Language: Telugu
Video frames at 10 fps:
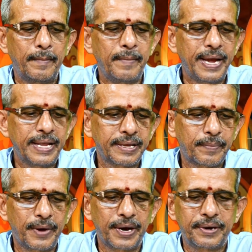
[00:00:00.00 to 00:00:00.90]
మేజర్
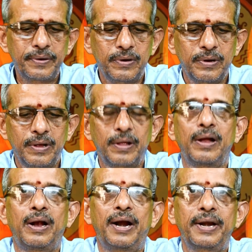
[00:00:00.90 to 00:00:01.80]
పార్ట్
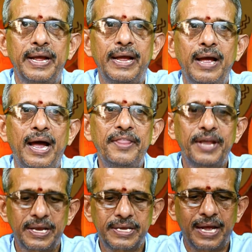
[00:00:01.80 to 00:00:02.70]
అంటే
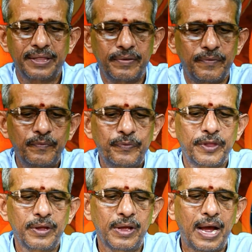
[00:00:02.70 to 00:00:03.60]
అధిక శాతం
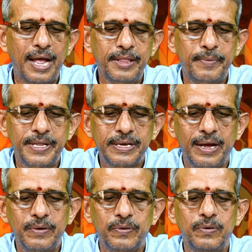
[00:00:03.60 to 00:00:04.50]

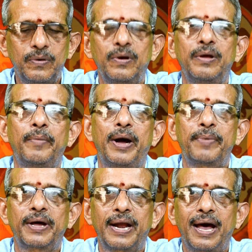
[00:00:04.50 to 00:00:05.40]
ఆధిపత్యాలు
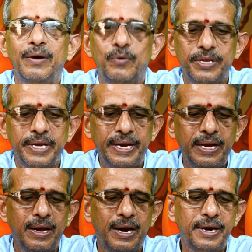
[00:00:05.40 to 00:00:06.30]
పాపగ్రహాలకు వచ్చాయి
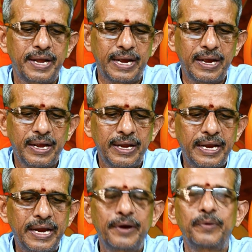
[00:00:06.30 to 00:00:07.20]
అంటే
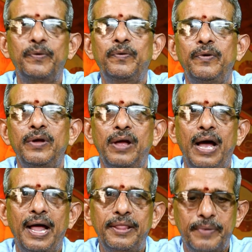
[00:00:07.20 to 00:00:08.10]
ఏడు
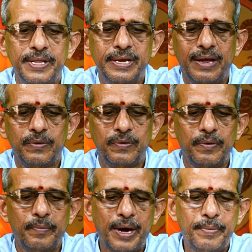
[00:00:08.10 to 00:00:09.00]
ఆధిపత్యాలు
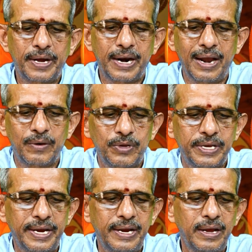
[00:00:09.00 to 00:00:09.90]
పాపగ్రహాలకు
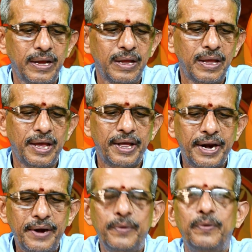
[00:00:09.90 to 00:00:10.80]
వచ్చాయి
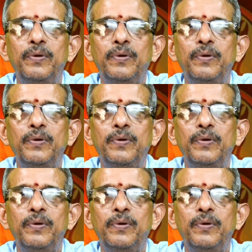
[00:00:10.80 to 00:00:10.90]
రెండు